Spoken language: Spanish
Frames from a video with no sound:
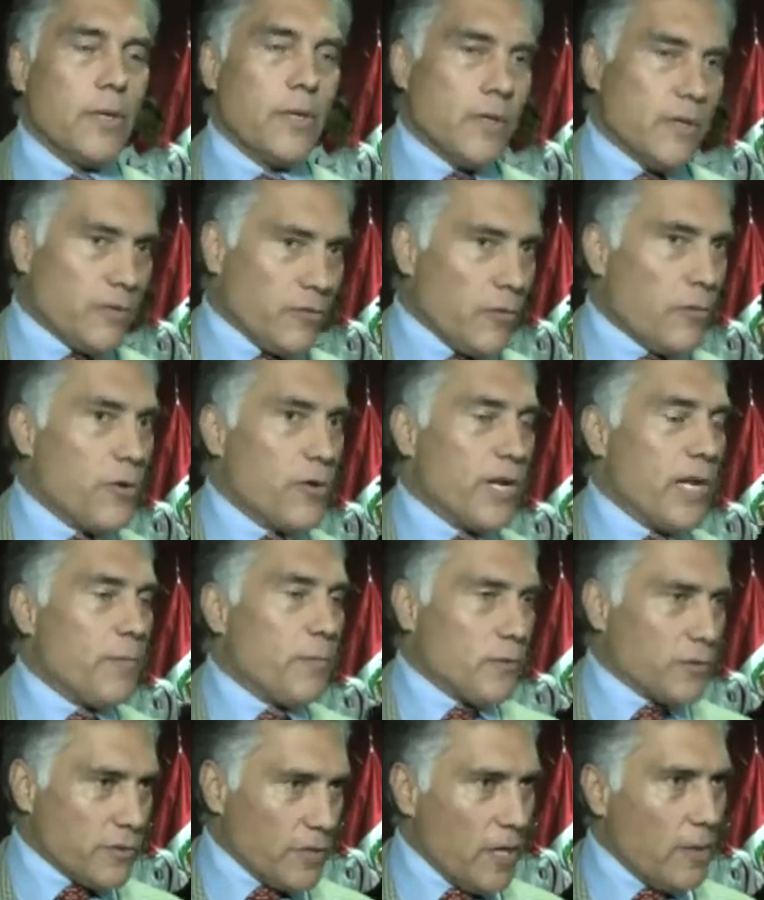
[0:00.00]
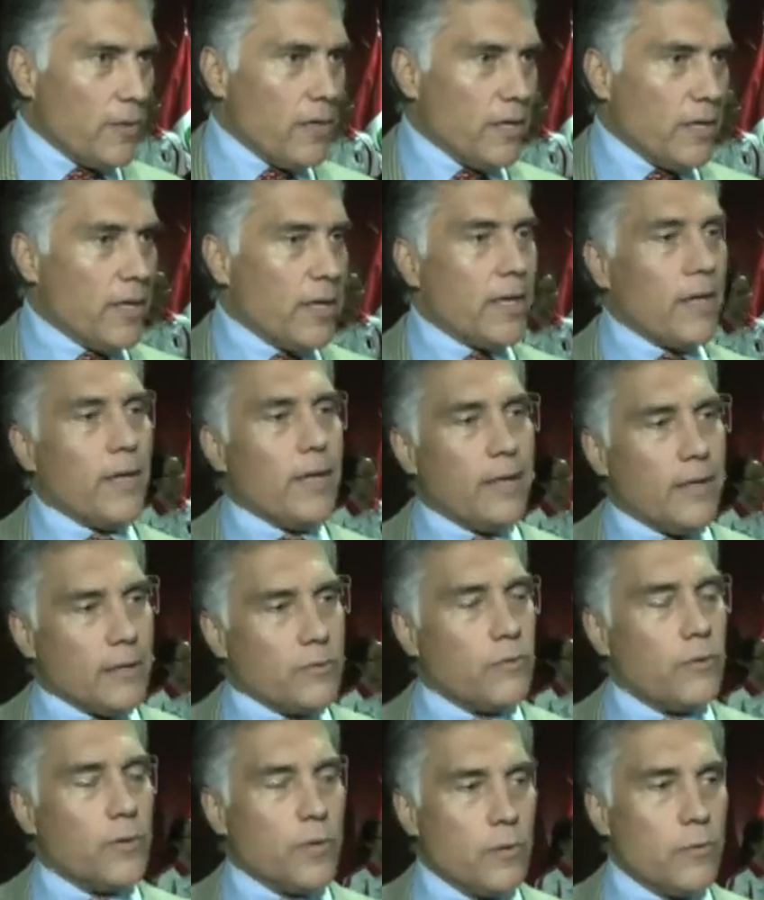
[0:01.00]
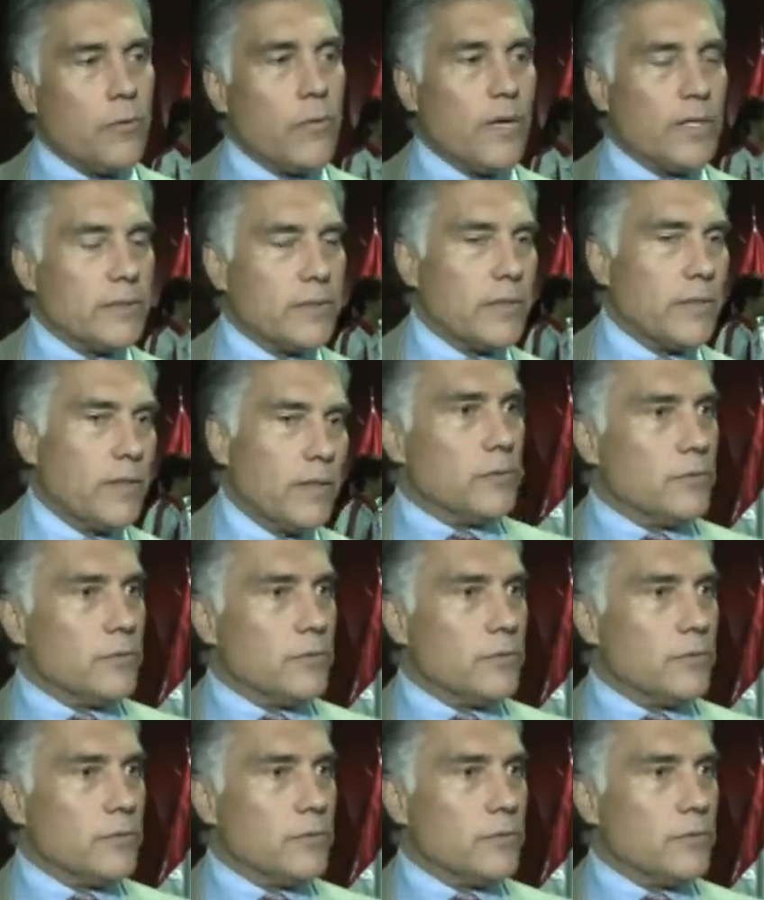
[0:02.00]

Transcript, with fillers: y somos responsables de cada acto que uno hace.